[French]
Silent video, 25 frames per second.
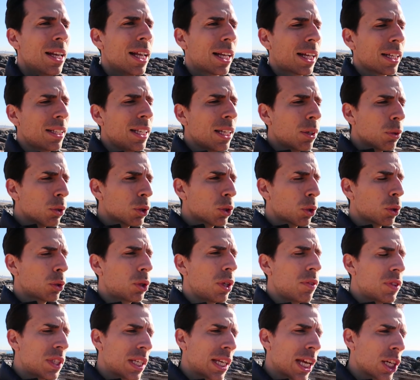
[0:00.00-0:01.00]
La critique
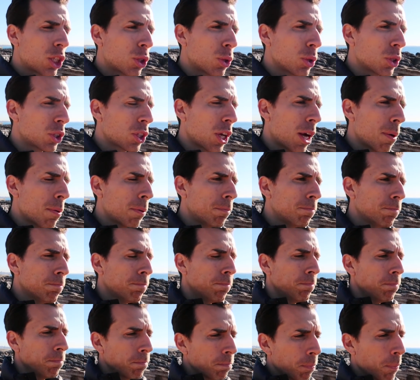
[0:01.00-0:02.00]
constructive, c'est quelque chose comme
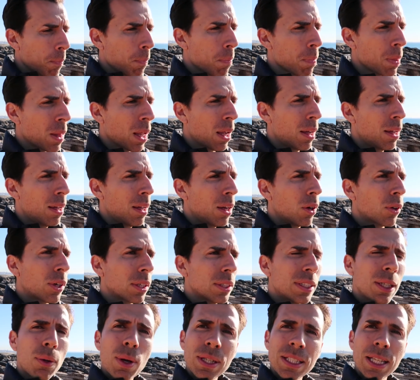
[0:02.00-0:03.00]
hmm,
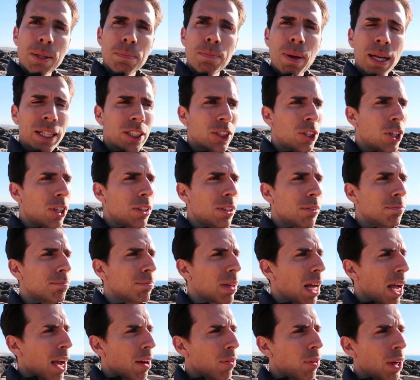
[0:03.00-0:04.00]
donc c'est quoi cette personne
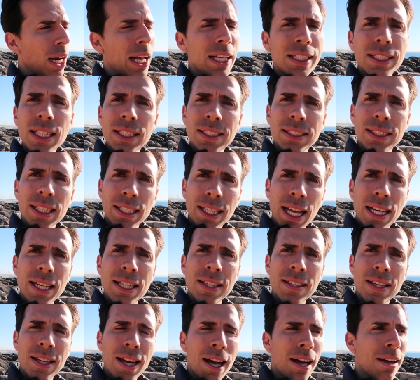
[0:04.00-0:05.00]
Ah voilà, c'est cette
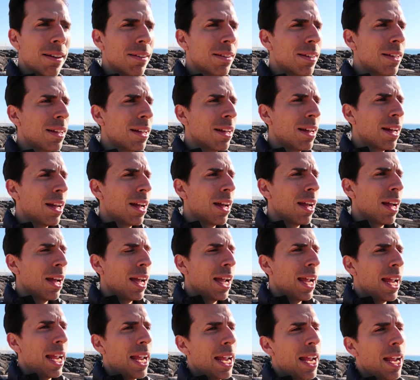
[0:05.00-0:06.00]
qualité-là.
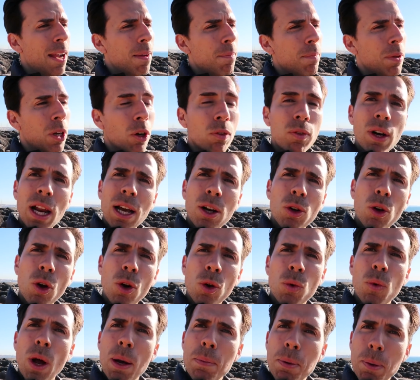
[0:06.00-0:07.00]
Et maintenant voilà
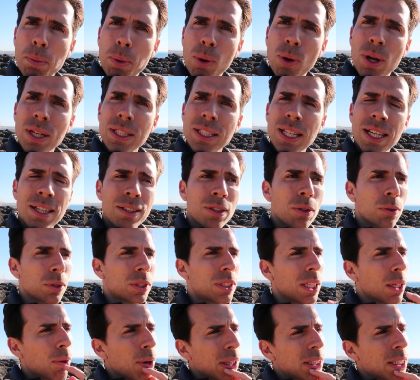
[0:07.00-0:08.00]
en quoi elle peut progresser.
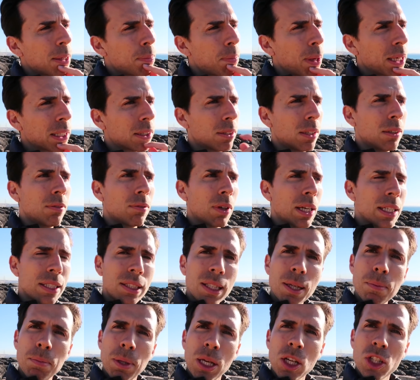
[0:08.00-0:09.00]
Donc tu sais quoi, cette personne, voilà
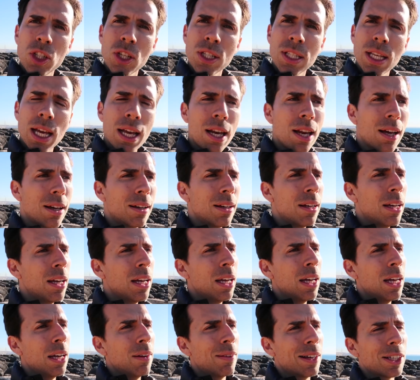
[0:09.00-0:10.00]
ce qui est bien chez elle,
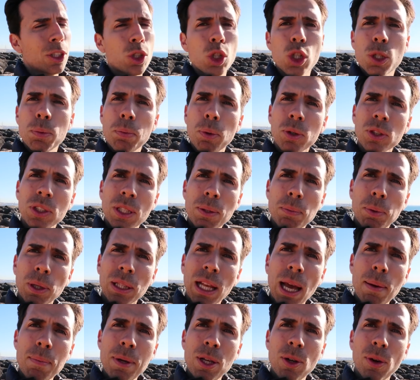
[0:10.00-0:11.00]
voilà ce que je pense qui
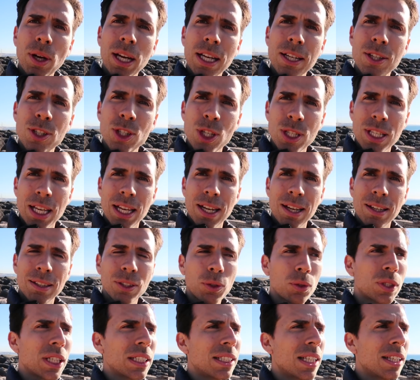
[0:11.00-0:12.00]
peut être amélioré chez elle.
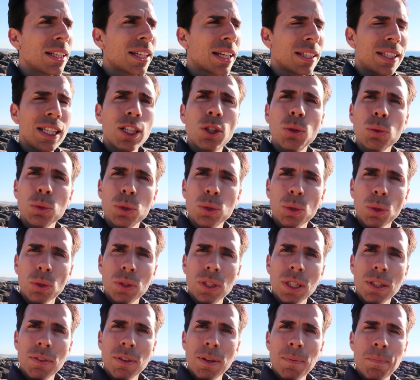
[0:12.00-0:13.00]
Donc ça c'est une critique
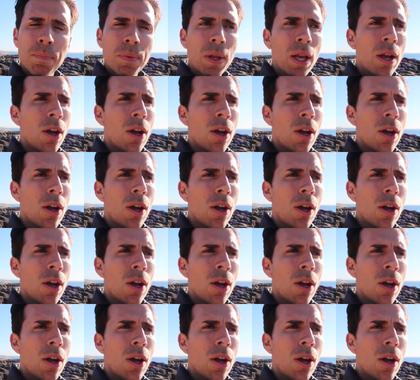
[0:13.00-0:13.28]
constructive. Hein.